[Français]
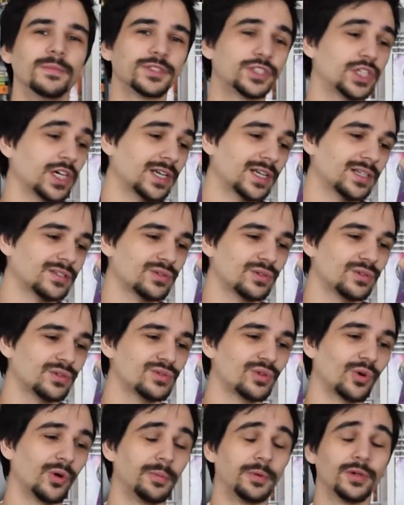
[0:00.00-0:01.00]
Chacun se, repose
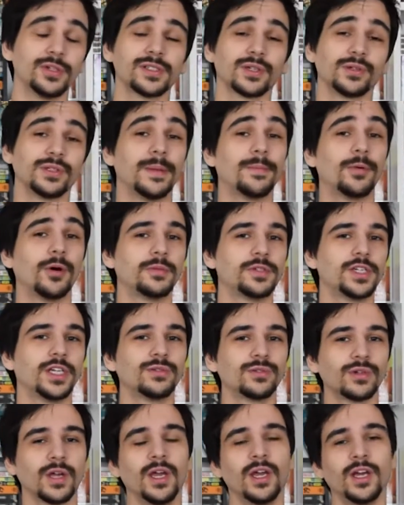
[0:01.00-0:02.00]
repose, on n'est pas obligé
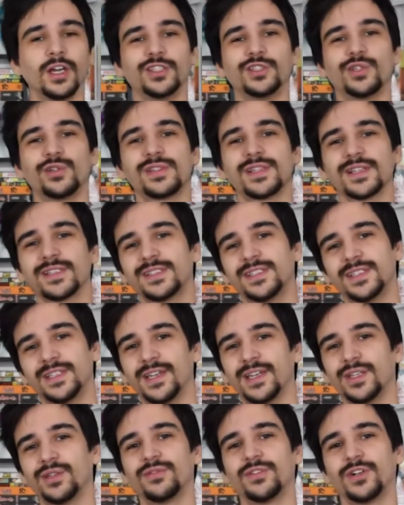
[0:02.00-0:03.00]
donc de
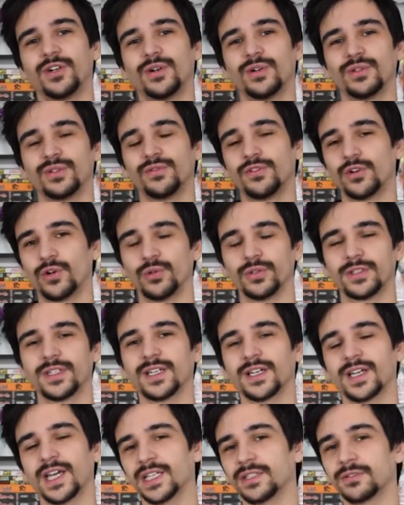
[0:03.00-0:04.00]
s'astiquer devant, devant l'autre qui
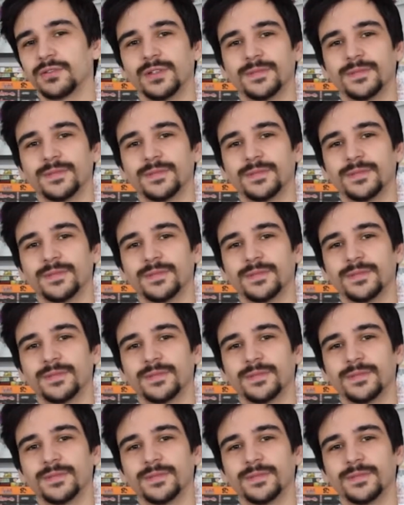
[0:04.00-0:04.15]
regarde.